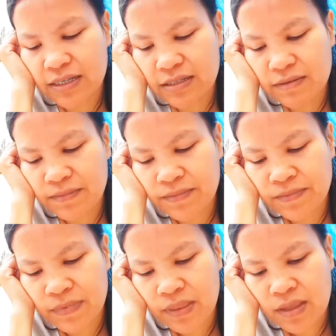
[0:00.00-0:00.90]
guys
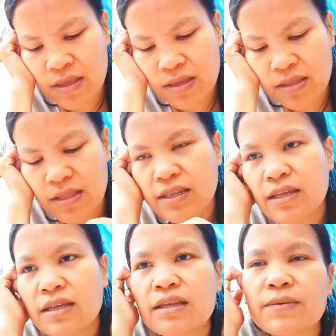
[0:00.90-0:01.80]

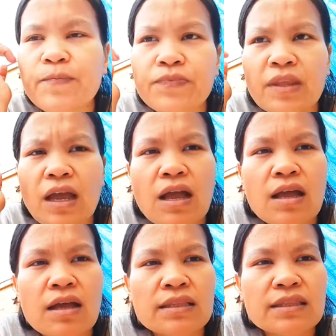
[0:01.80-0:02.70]
jadi
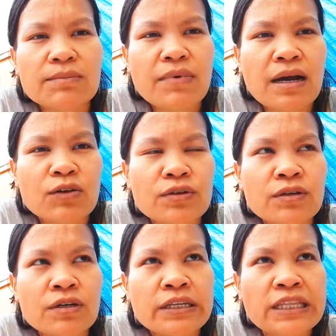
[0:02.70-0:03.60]

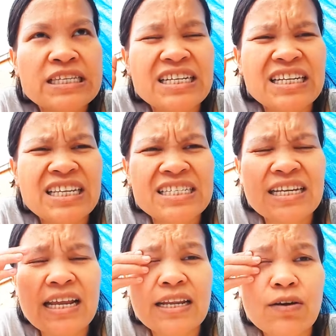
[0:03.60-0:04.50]
Eh, netizen
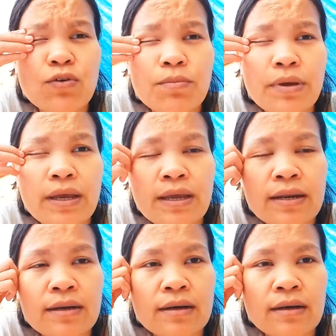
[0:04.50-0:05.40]
netizen ada yang
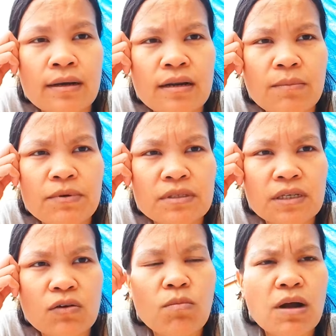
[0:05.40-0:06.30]
komen uh, kenapa
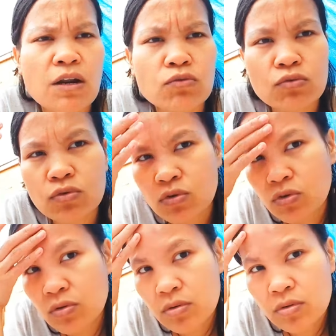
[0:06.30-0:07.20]
sih kok malu
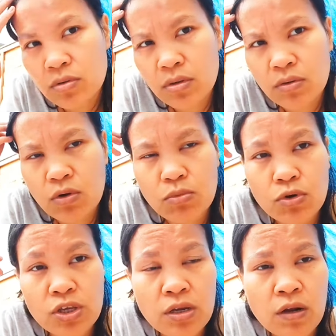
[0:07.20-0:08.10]
eh,
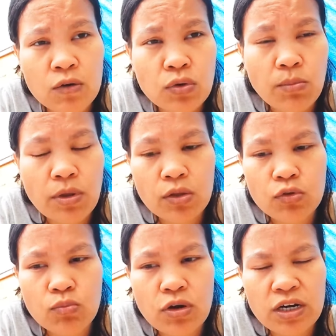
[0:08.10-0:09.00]
ngomongin kalau suaminya
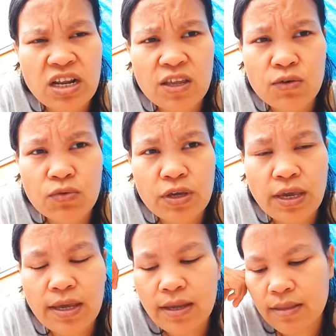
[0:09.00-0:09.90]
itu bukan dari
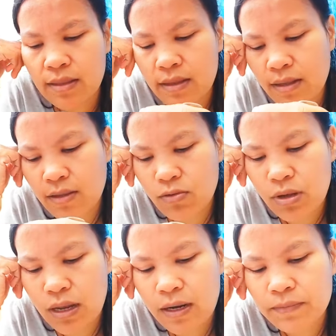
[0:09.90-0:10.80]
UK katanya gitu
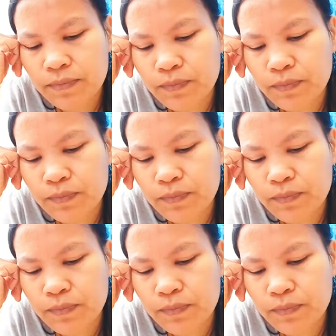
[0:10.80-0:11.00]
kan